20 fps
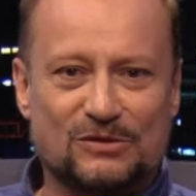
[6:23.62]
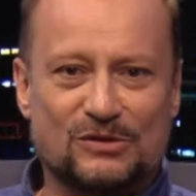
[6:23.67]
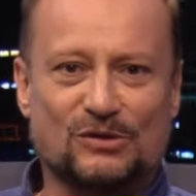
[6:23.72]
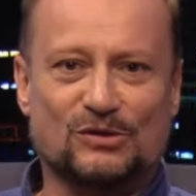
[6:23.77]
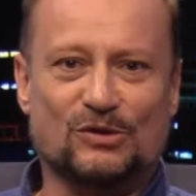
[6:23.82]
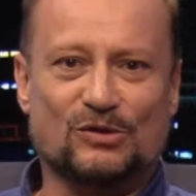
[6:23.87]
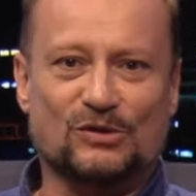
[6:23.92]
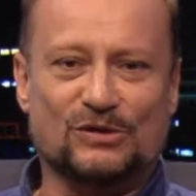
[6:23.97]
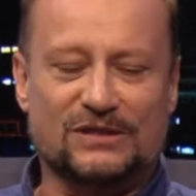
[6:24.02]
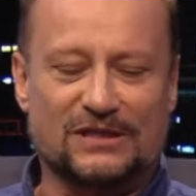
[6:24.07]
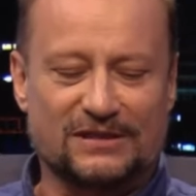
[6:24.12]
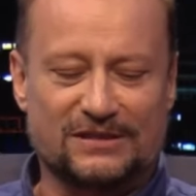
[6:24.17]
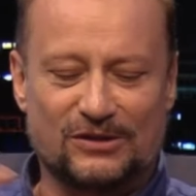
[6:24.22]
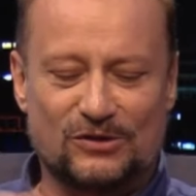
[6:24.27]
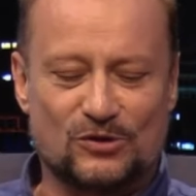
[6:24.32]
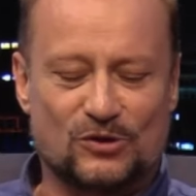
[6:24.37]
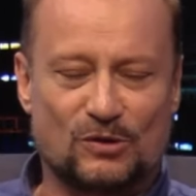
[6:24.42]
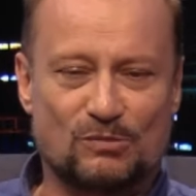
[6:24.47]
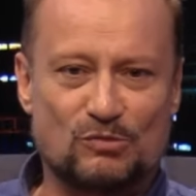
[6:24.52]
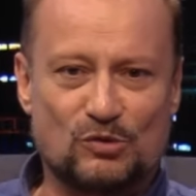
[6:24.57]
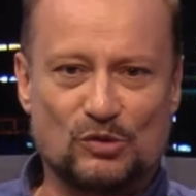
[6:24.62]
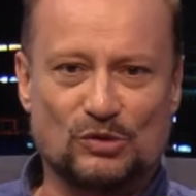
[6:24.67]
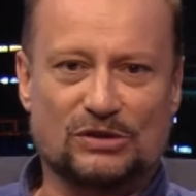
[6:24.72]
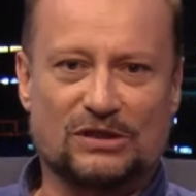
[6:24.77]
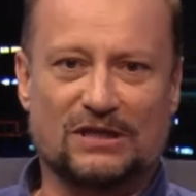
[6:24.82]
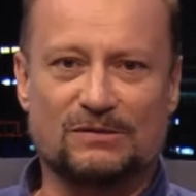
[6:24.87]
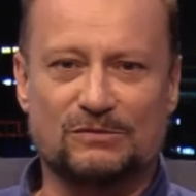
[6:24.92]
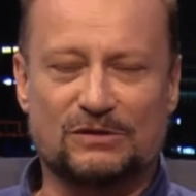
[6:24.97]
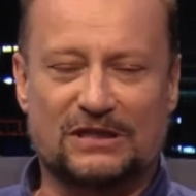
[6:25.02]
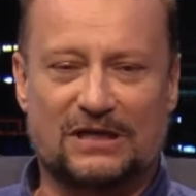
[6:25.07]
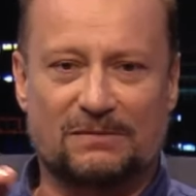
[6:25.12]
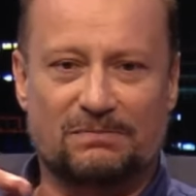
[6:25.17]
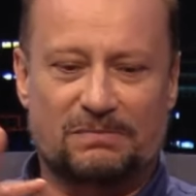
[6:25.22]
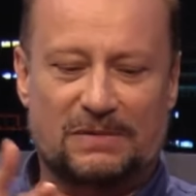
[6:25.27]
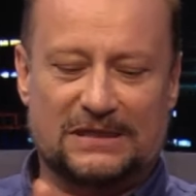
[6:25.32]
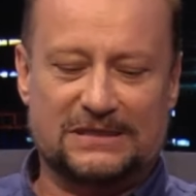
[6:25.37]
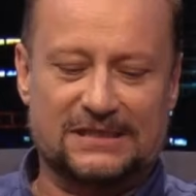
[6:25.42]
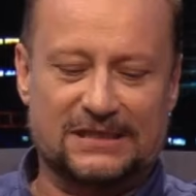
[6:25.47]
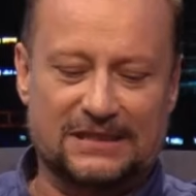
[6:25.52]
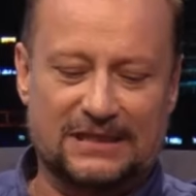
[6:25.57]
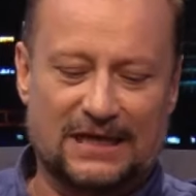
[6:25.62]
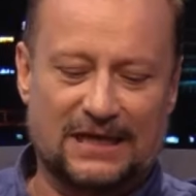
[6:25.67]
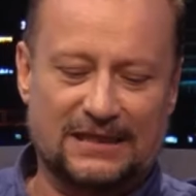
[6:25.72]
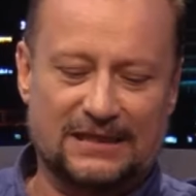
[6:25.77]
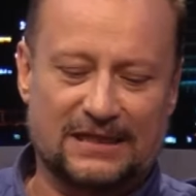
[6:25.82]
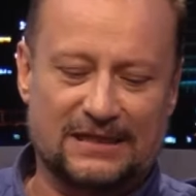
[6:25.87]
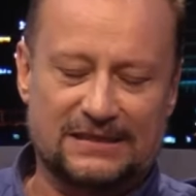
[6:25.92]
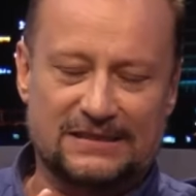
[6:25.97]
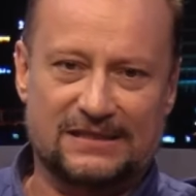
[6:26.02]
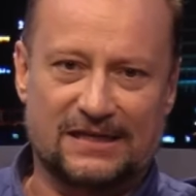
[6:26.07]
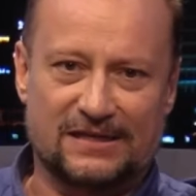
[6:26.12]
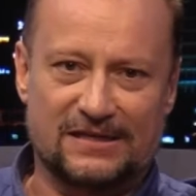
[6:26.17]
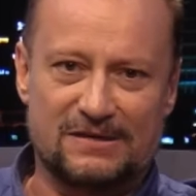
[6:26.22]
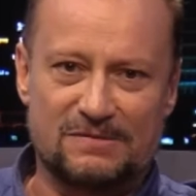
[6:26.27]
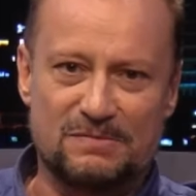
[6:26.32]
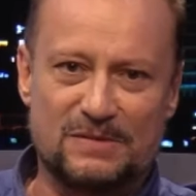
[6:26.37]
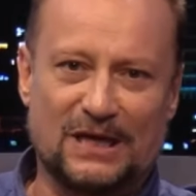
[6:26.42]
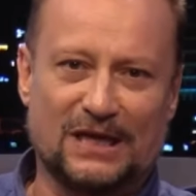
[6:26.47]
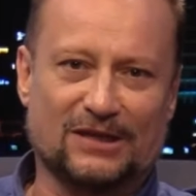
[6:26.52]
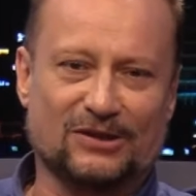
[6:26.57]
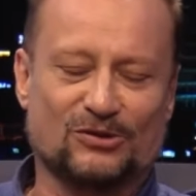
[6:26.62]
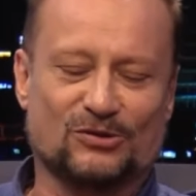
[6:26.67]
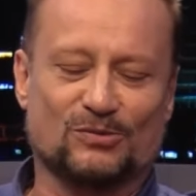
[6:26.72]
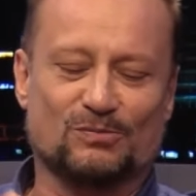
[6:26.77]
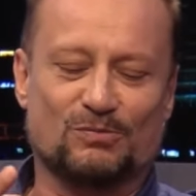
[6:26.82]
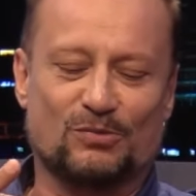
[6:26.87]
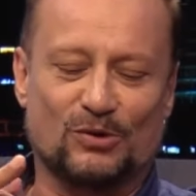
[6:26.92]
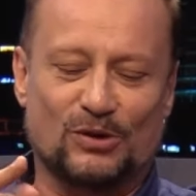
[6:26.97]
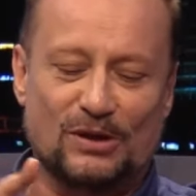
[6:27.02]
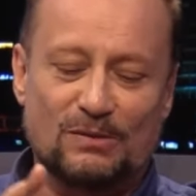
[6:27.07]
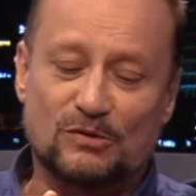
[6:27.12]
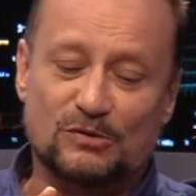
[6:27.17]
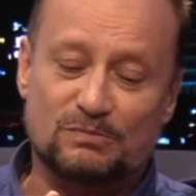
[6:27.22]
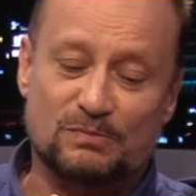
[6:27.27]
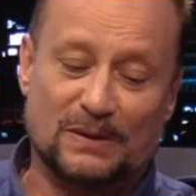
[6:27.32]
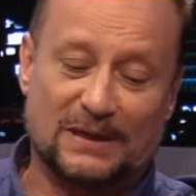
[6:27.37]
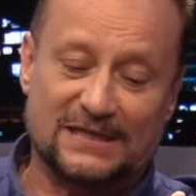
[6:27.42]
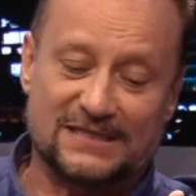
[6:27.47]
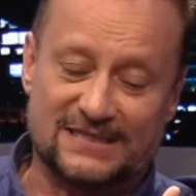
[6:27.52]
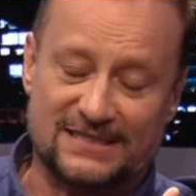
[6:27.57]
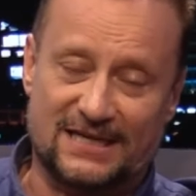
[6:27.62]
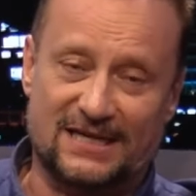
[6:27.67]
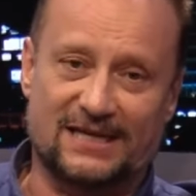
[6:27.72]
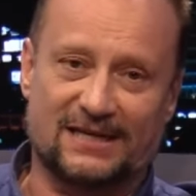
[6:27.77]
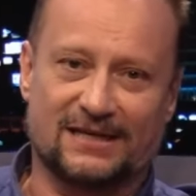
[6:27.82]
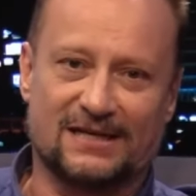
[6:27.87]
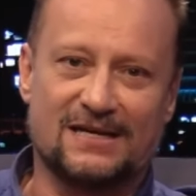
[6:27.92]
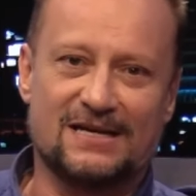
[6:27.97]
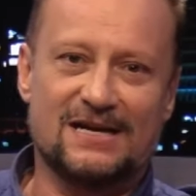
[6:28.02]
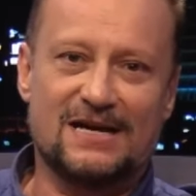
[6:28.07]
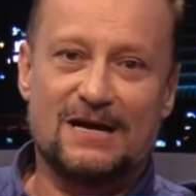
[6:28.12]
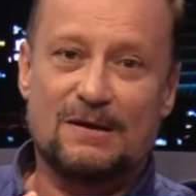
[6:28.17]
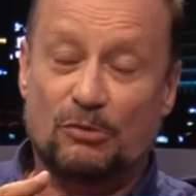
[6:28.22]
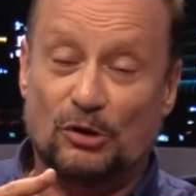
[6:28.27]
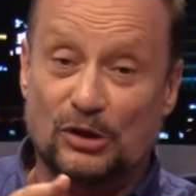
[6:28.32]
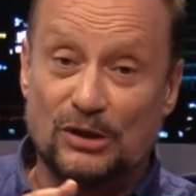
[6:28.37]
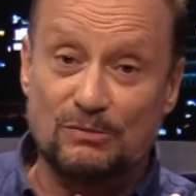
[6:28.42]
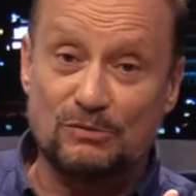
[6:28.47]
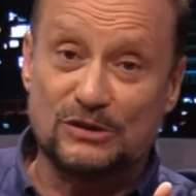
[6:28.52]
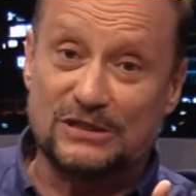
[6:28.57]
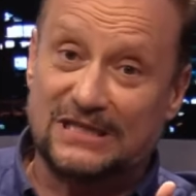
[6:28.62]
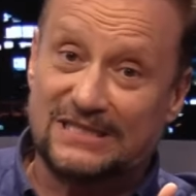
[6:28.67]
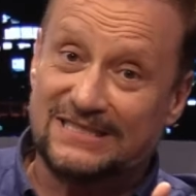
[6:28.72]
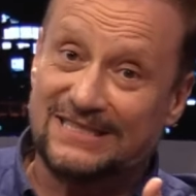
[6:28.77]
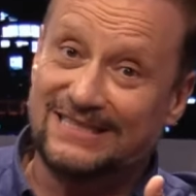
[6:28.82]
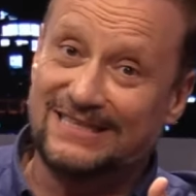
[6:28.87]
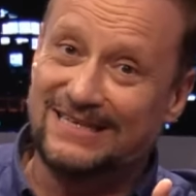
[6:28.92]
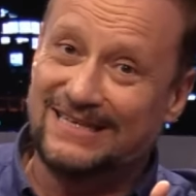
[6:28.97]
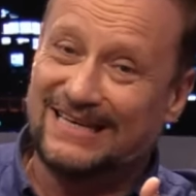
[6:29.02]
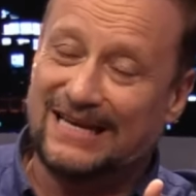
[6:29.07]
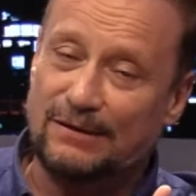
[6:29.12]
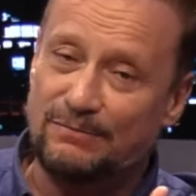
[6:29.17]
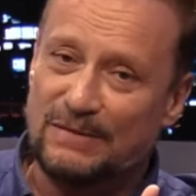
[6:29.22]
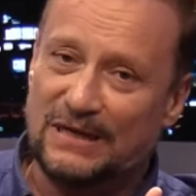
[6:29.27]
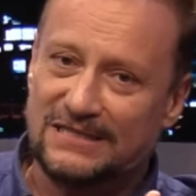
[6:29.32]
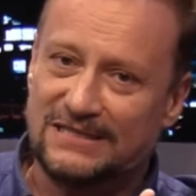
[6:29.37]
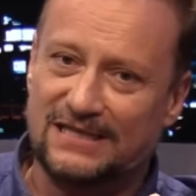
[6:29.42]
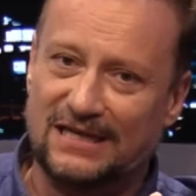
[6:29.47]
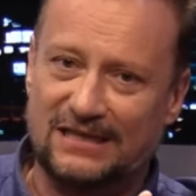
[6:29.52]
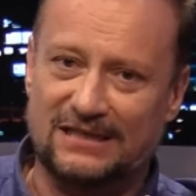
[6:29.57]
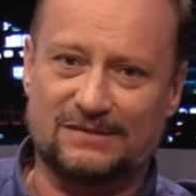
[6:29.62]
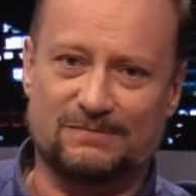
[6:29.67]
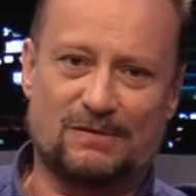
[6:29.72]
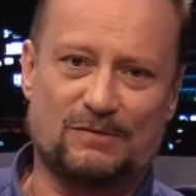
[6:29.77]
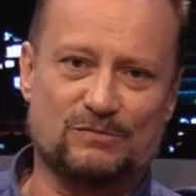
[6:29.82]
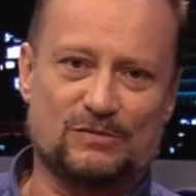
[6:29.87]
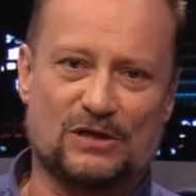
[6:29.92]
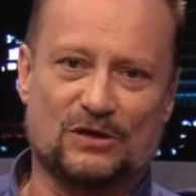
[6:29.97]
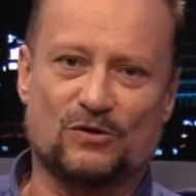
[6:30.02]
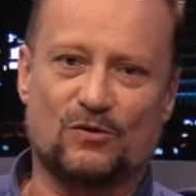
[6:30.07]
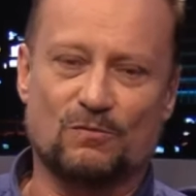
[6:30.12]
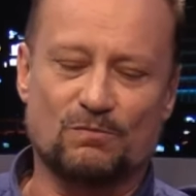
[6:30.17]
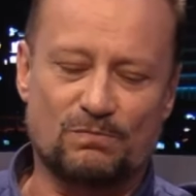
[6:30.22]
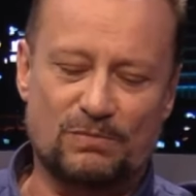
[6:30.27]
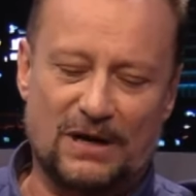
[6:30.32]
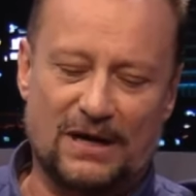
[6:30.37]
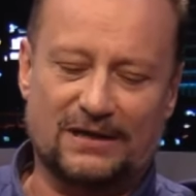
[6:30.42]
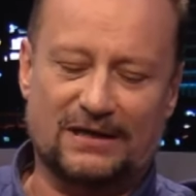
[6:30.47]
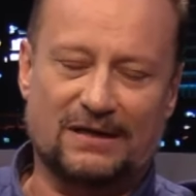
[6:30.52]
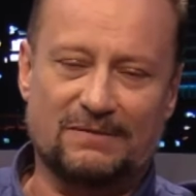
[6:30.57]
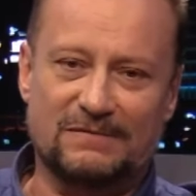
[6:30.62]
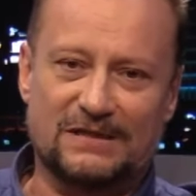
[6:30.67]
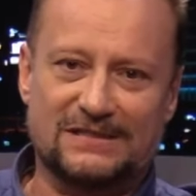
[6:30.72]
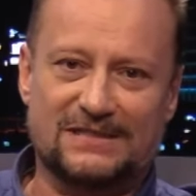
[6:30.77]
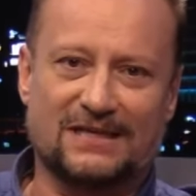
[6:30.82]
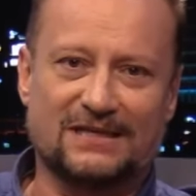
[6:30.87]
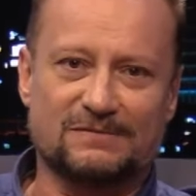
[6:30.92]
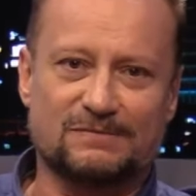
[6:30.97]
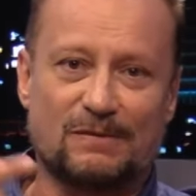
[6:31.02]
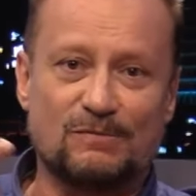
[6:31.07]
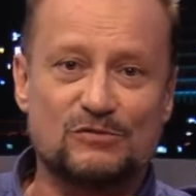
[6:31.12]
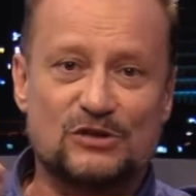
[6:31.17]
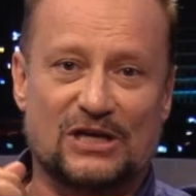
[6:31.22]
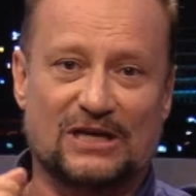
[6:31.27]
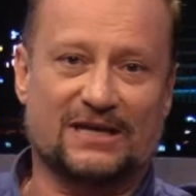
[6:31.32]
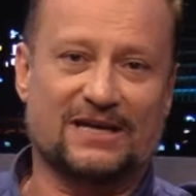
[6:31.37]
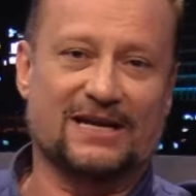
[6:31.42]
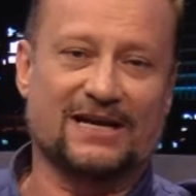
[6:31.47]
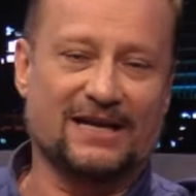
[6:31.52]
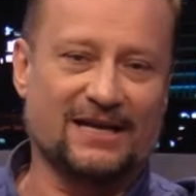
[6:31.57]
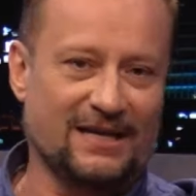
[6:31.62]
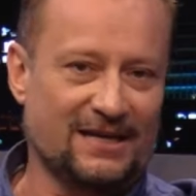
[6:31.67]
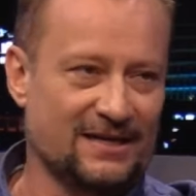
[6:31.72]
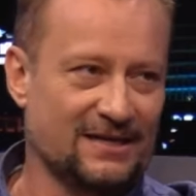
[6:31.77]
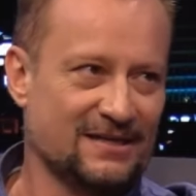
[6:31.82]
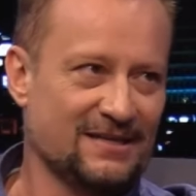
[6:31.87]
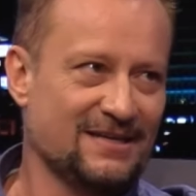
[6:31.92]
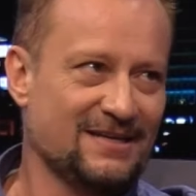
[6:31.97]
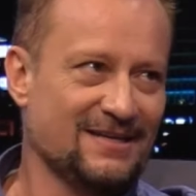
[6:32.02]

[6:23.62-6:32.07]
nosotros sentido común, tenemos capacidad de discernimiento, podemos pensar, podemos decidir qué mensajes vamos a comprar, qué mensajes vamos a creer.